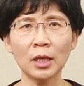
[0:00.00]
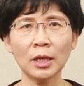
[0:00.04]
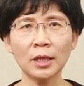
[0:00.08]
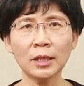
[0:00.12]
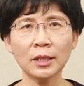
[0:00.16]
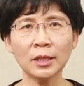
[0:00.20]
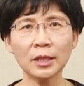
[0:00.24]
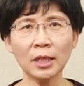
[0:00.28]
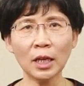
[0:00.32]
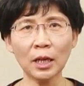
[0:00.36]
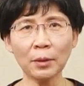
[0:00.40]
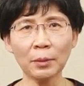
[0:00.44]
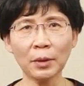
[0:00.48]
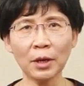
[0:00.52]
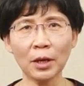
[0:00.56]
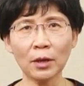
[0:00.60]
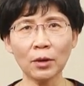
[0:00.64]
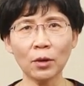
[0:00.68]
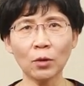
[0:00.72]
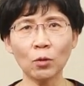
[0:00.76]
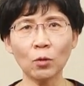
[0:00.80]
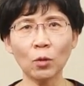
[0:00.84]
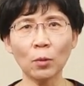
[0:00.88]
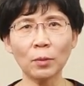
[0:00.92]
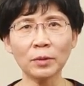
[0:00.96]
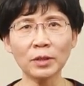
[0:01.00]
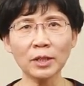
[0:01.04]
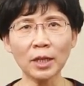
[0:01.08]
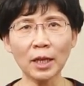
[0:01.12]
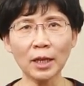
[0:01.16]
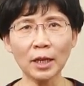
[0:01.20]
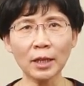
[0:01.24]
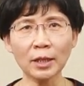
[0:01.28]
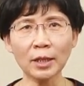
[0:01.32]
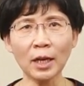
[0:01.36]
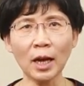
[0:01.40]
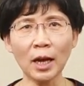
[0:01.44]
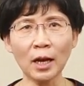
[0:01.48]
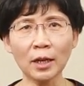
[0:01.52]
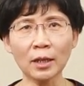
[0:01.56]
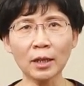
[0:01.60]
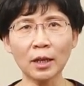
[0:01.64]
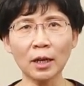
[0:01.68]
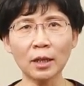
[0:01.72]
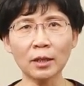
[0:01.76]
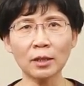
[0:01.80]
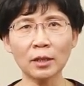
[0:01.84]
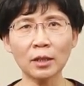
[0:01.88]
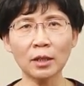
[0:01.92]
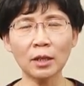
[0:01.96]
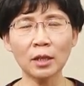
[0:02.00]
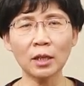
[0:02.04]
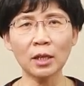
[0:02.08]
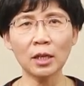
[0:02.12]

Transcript: 下边我们再来看看